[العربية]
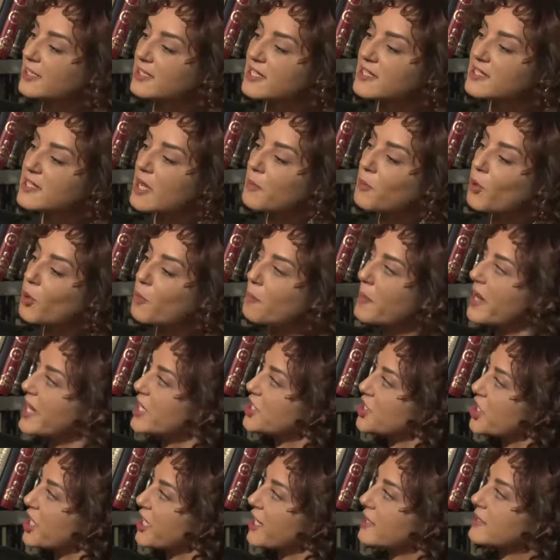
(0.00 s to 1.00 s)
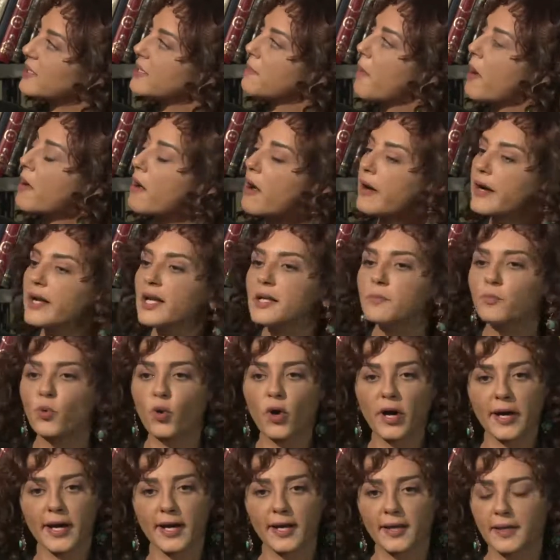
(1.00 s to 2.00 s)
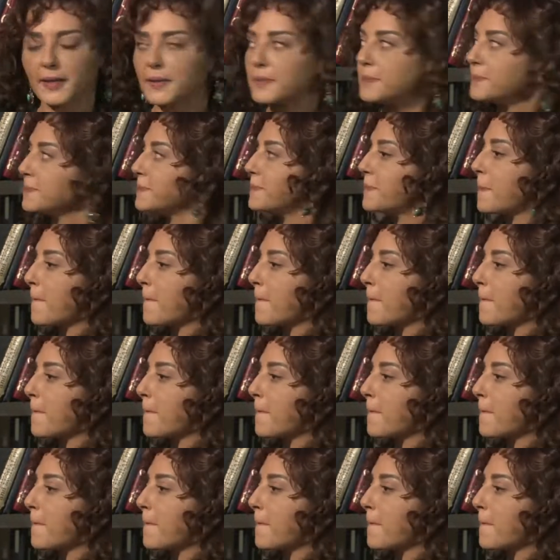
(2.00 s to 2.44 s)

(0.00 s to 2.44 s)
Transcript: اعتصام عمال شركه المراجل البخاريه